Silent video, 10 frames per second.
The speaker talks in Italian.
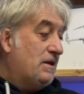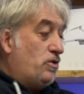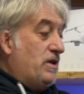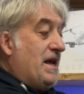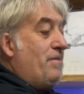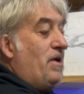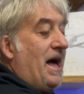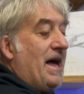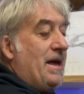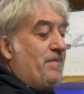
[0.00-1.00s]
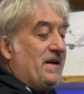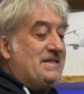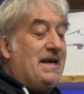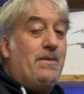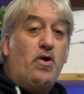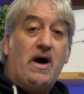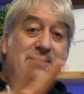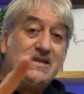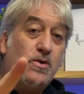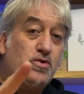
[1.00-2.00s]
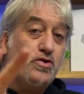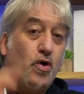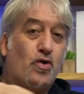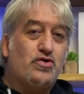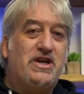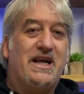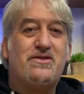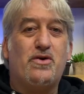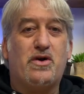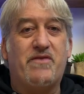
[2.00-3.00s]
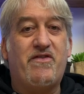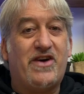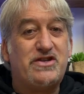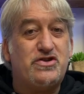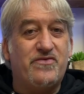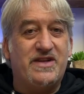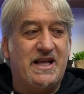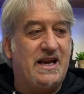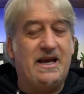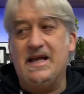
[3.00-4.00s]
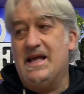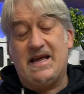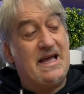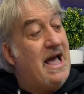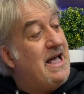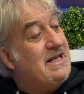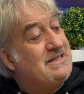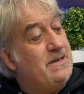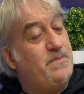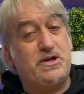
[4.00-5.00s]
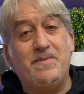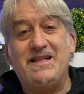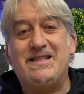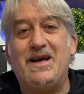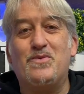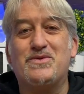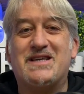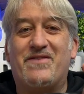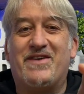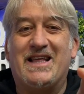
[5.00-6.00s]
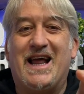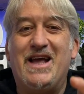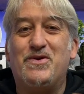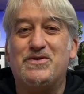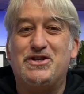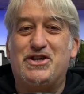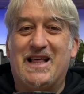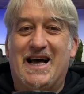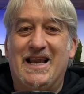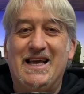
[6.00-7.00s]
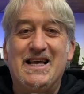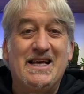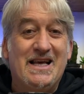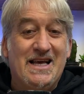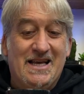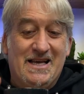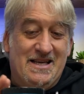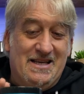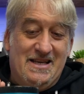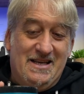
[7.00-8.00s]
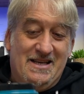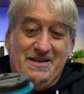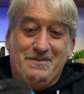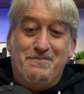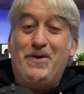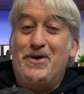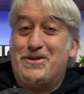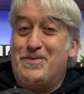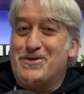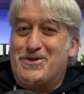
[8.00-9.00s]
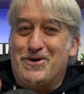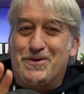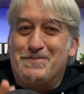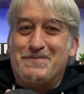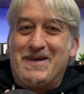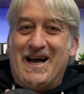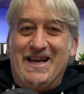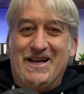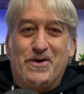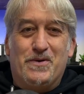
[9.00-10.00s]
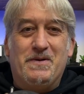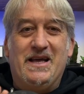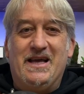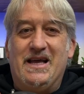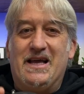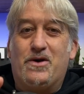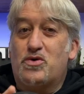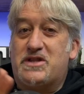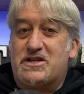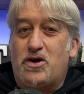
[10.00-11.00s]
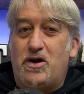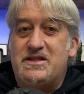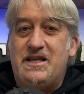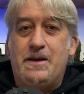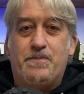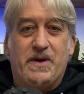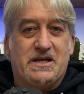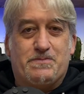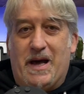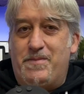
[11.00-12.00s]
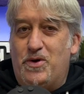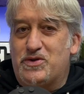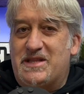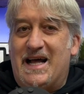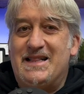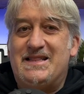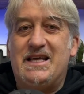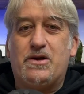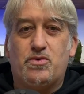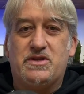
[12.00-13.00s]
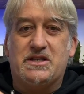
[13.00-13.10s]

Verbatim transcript: Togliamola e passiamo al secondo oggetto che vi faccio vedere, che è semplicemente un salvadanaio digitale molto molto carino, eh, conta soldi per risparmio contanti con